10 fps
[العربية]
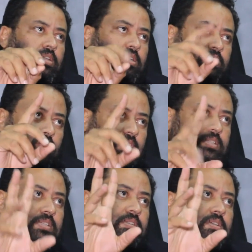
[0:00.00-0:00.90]
كنديروا
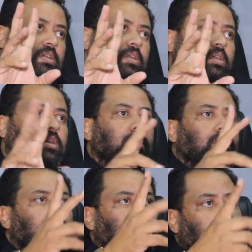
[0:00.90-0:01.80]
القنص
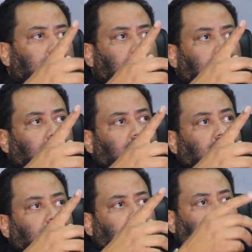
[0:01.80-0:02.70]
دونك
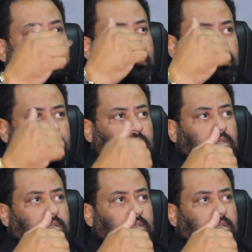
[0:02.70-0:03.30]
عيطت